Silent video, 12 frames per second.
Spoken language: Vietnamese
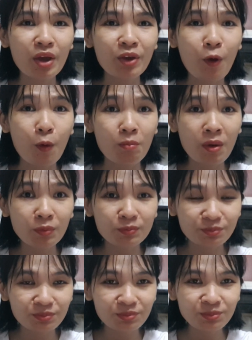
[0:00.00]
cái cột
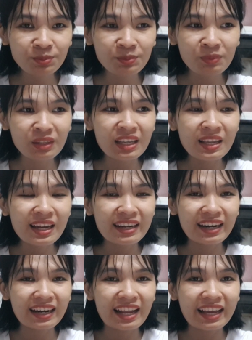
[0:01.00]
mốc
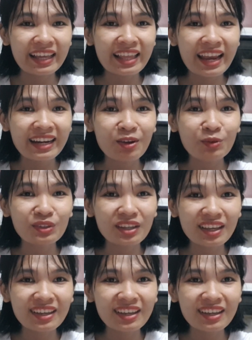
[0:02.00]
rằng là cái tháng đầu tiên